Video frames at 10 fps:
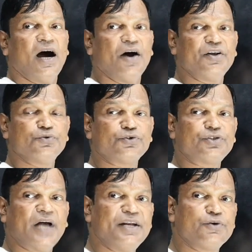और
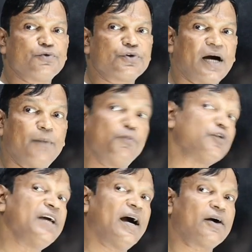हिंदुस्तानी गुट का
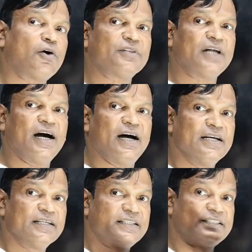मुखिया कौन था
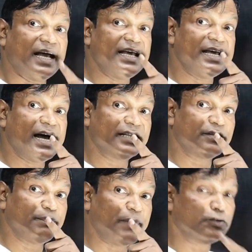
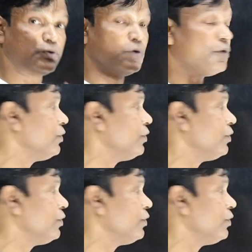सैयद बंधु